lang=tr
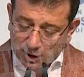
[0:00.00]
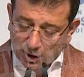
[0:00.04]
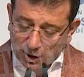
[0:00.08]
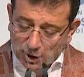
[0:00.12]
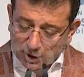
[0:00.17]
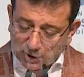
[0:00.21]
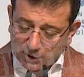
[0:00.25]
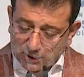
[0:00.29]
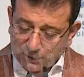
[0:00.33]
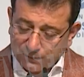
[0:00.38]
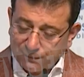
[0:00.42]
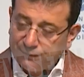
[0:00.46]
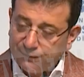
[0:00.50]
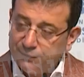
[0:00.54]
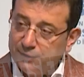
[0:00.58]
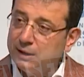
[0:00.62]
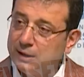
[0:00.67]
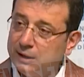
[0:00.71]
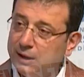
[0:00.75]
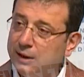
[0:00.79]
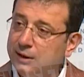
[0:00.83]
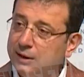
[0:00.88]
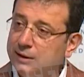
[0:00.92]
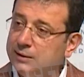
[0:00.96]
aktif
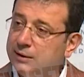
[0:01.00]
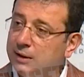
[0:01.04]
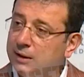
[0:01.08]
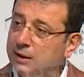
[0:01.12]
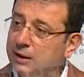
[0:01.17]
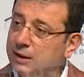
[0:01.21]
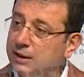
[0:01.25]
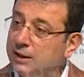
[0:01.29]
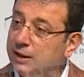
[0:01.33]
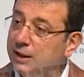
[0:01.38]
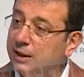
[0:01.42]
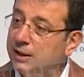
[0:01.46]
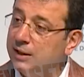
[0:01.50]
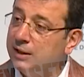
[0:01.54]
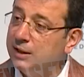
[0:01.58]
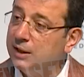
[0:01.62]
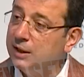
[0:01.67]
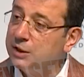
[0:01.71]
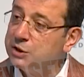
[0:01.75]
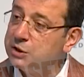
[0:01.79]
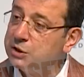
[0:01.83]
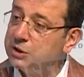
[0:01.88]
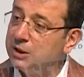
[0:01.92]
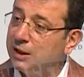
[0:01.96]
ve kaliteli yeni
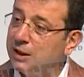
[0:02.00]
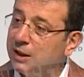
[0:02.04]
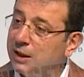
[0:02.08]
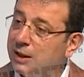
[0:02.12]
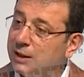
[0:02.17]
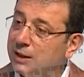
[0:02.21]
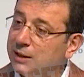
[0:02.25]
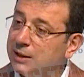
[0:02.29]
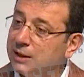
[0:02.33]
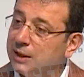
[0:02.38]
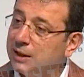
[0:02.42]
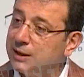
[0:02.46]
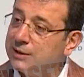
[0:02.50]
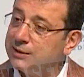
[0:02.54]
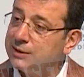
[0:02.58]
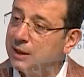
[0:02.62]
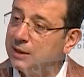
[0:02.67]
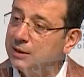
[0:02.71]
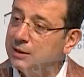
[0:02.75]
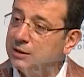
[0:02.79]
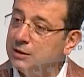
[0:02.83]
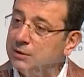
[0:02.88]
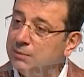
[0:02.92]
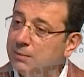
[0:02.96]
yeşil alanı
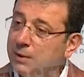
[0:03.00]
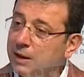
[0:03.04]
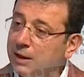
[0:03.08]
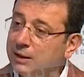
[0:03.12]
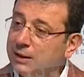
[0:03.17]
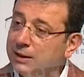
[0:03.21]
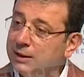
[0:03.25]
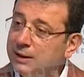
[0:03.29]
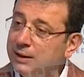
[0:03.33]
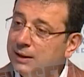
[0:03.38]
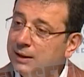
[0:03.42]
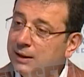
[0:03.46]
kazandırmak